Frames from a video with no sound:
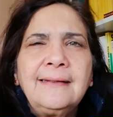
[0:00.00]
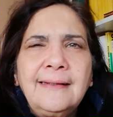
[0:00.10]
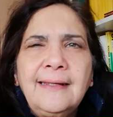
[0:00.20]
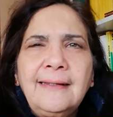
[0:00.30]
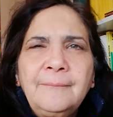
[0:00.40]

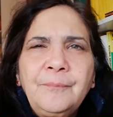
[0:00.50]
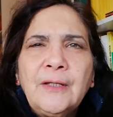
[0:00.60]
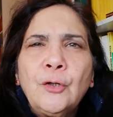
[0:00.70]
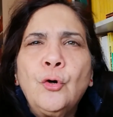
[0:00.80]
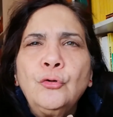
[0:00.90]
que
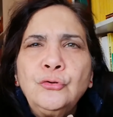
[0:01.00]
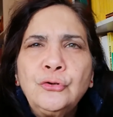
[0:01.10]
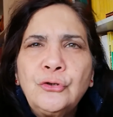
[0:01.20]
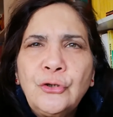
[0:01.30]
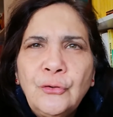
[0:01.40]

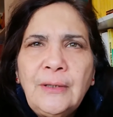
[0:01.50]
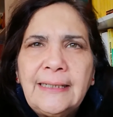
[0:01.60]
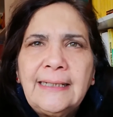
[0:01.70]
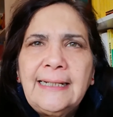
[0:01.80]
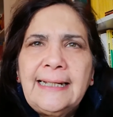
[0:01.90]

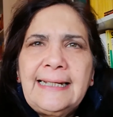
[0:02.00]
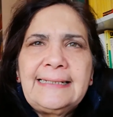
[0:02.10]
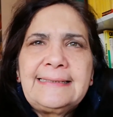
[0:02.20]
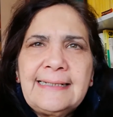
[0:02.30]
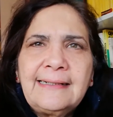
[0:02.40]
controle
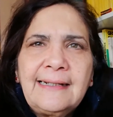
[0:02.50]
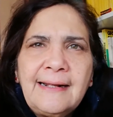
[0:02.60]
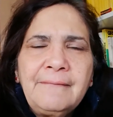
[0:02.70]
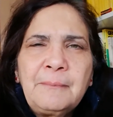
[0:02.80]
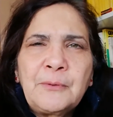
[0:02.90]
ese
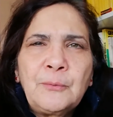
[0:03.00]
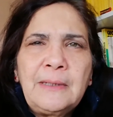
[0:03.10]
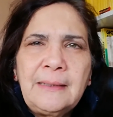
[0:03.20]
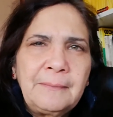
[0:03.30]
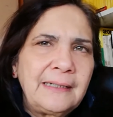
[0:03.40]
grave
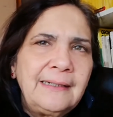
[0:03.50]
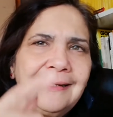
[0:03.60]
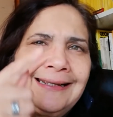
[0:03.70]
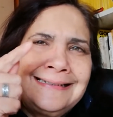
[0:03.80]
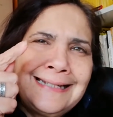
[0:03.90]
problema
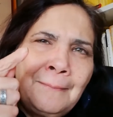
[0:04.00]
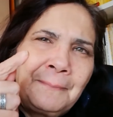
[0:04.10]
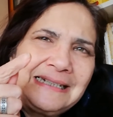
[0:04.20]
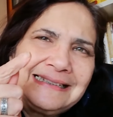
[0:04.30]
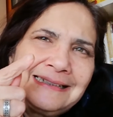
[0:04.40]
es el
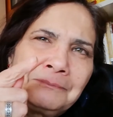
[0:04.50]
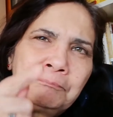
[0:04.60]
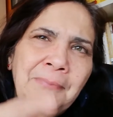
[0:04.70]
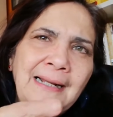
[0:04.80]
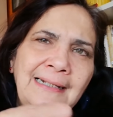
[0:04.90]

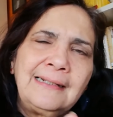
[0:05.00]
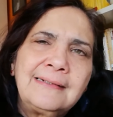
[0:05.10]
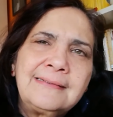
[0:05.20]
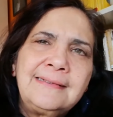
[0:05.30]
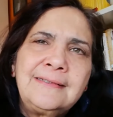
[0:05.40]
principal
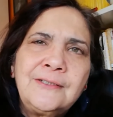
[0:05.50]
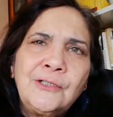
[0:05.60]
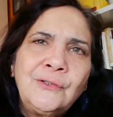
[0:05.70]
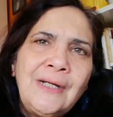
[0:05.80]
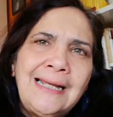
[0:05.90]

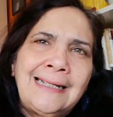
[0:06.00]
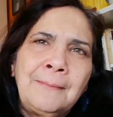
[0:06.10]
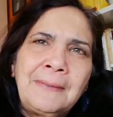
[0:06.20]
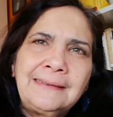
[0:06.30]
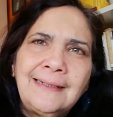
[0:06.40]
ejercicio que
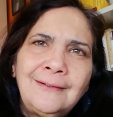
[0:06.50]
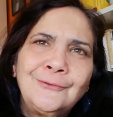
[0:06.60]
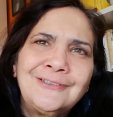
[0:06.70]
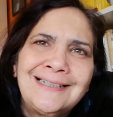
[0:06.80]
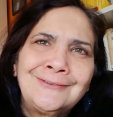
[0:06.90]
mandan
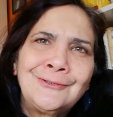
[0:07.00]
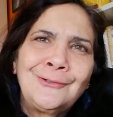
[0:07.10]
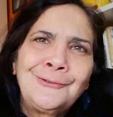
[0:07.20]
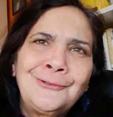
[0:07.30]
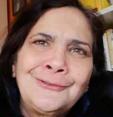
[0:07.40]
los
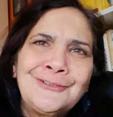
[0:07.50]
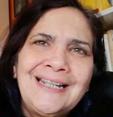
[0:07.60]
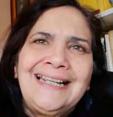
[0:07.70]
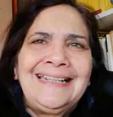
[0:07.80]
sexólogos